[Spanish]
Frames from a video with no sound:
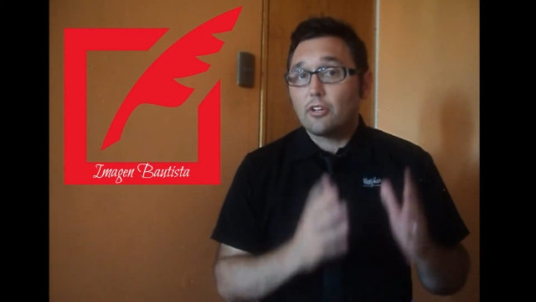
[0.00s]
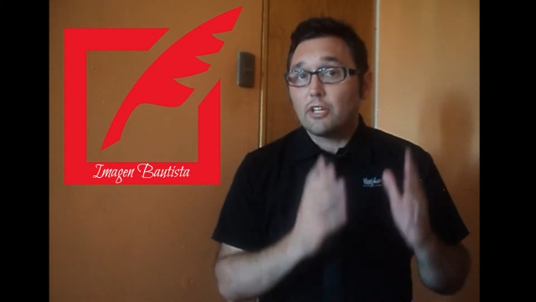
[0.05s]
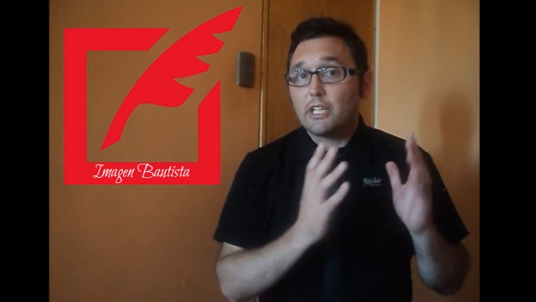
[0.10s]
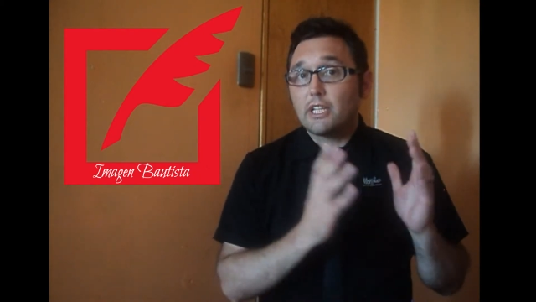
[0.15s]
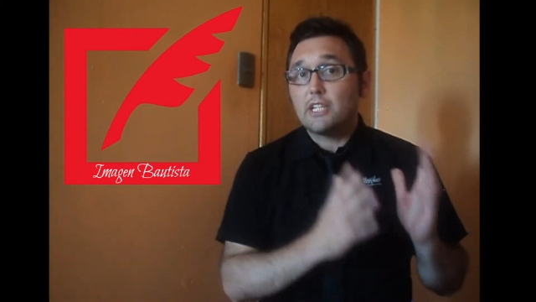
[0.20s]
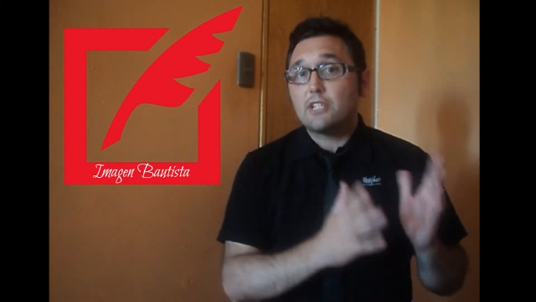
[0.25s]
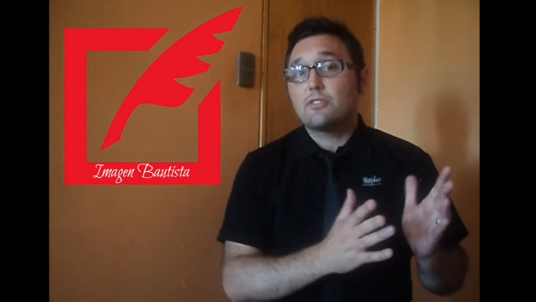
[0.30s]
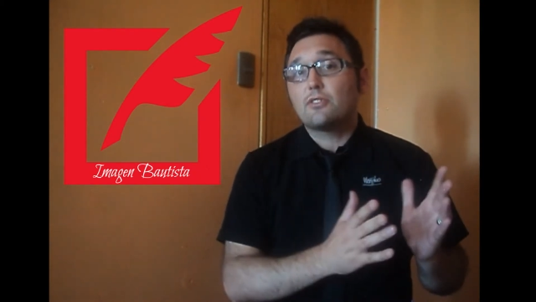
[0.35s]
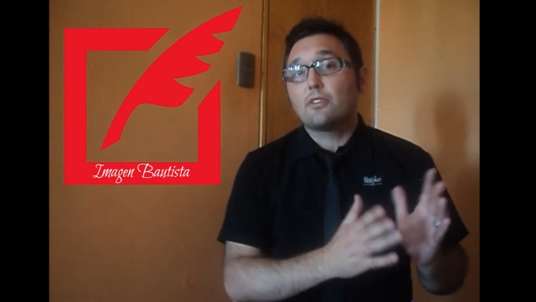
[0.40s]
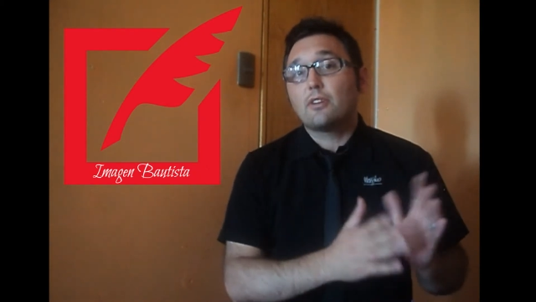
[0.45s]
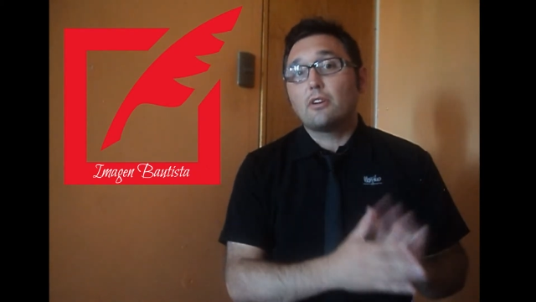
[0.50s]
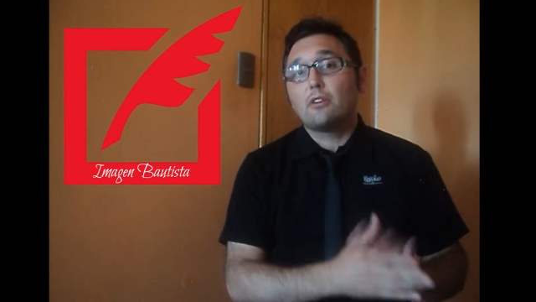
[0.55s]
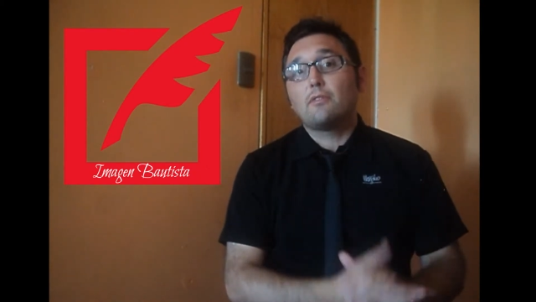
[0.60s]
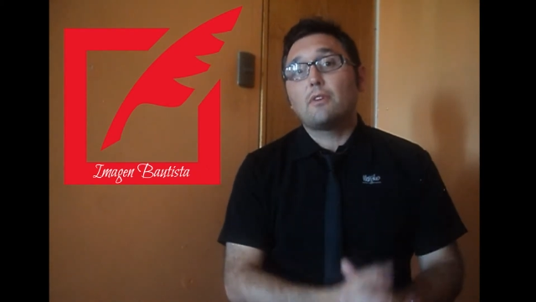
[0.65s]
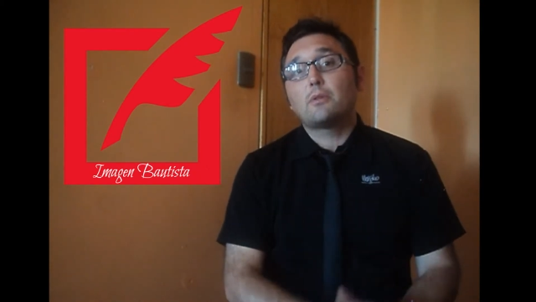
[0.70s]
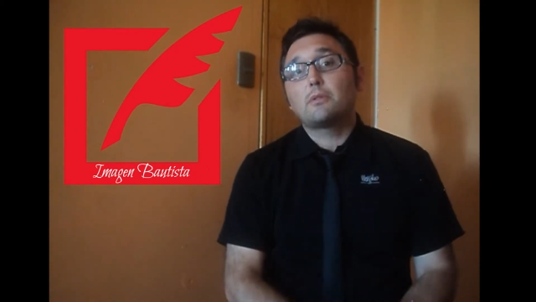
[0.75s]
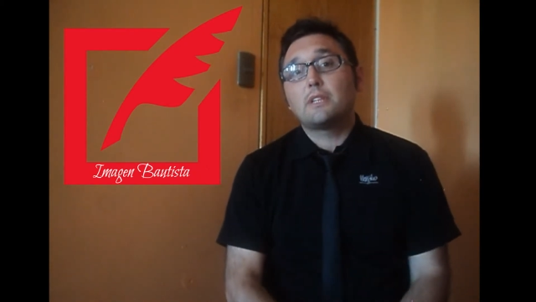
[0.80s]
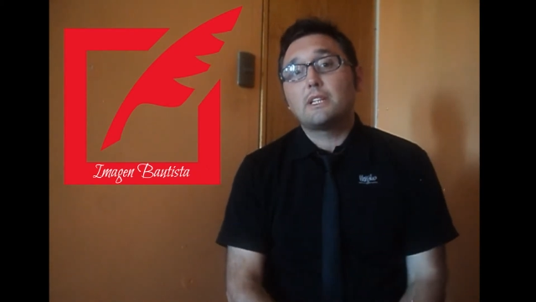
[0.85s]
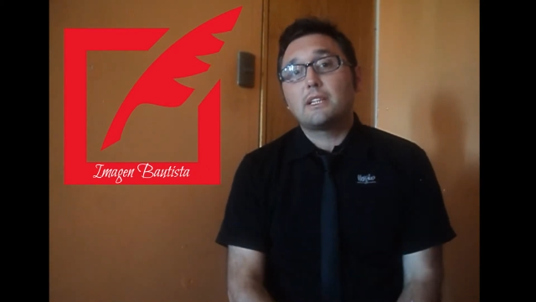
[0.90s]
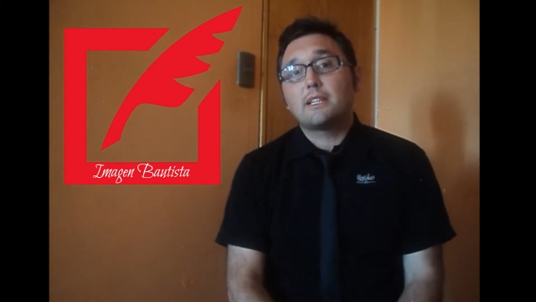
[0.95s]
inicios de los
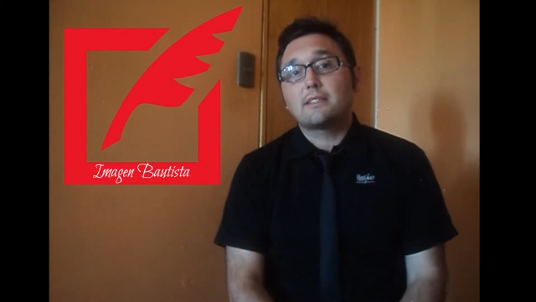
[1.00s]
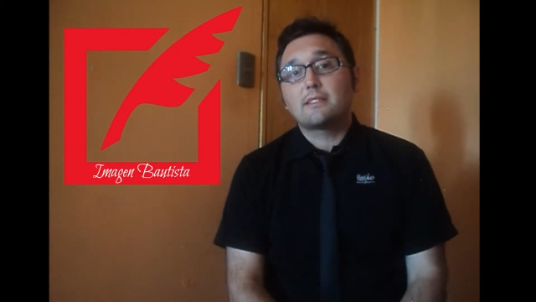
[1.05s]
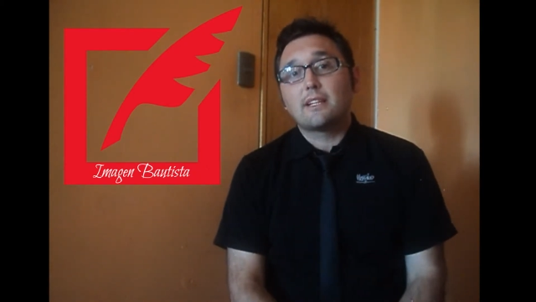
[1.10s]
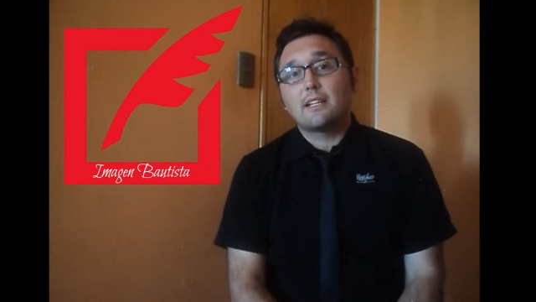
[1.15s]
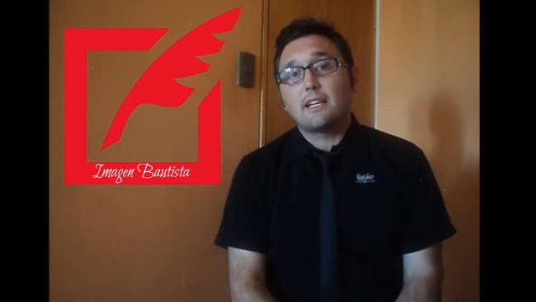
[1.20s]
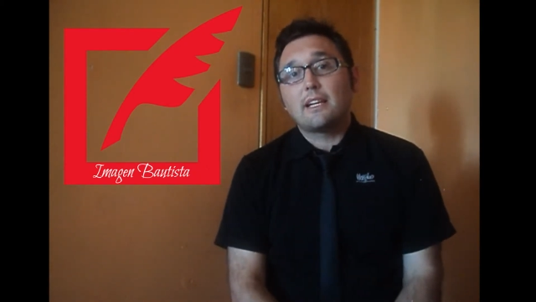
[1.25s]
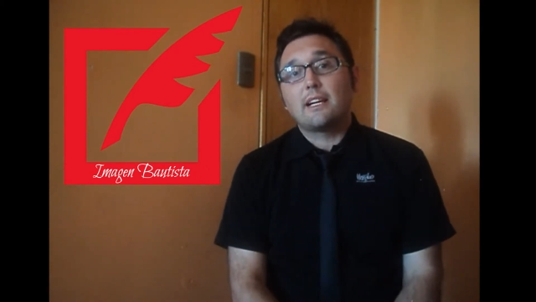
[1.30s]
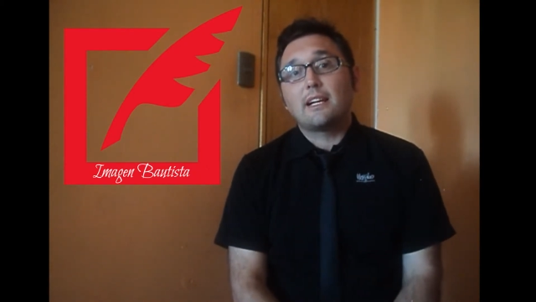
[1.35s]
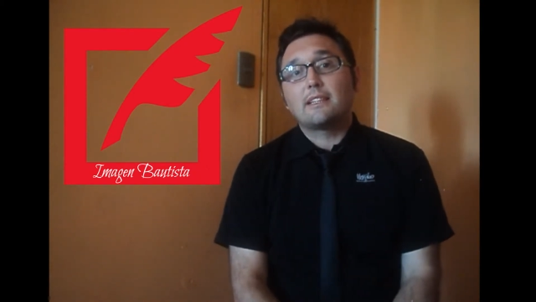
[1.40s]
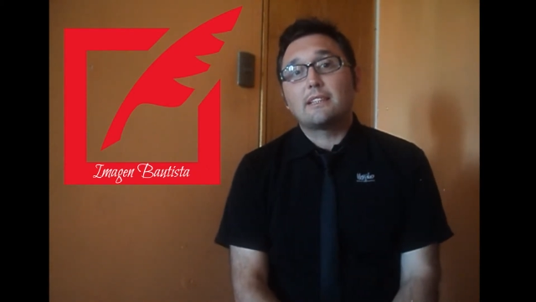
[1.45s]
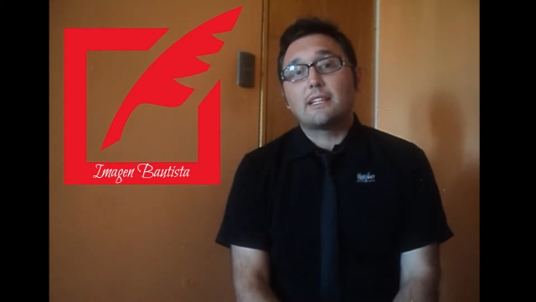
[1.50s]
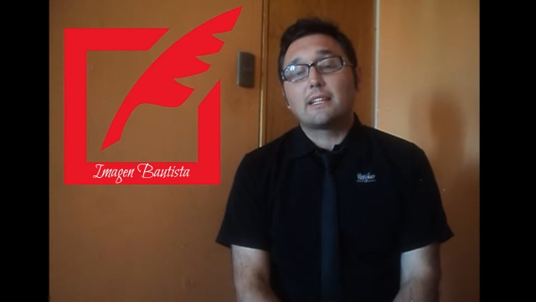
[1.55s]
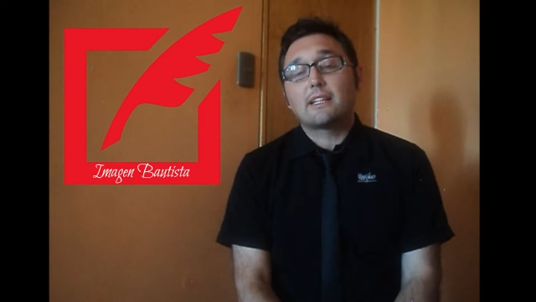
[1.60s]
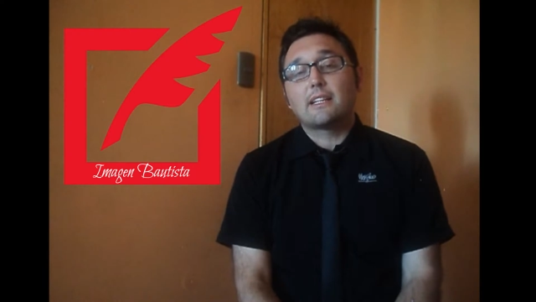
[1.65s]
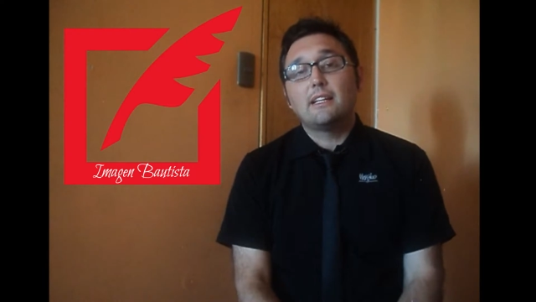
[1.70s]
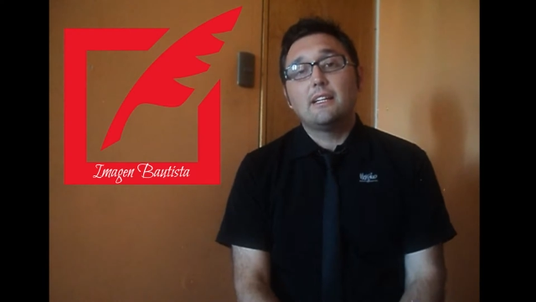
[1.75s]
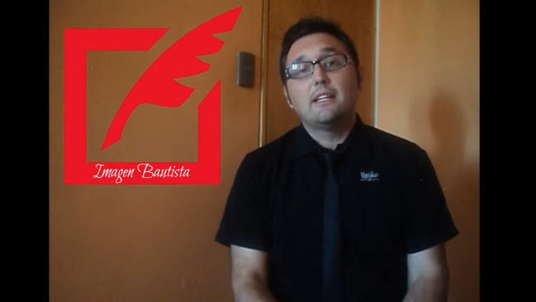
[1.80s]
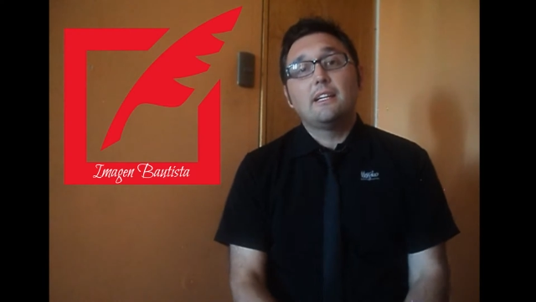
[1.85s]
bautistas en Inglaterra,